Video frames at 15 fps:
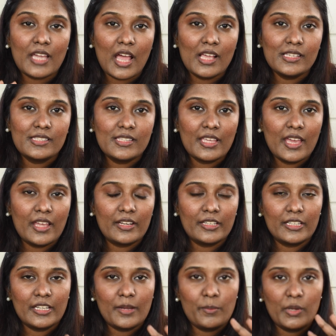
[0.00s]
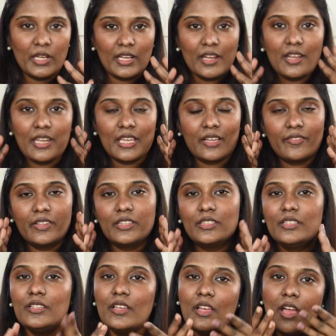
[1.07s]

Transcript: ஜாஸ்தியாக இருக்குது அப்படின்னா நீங்கள் வந்து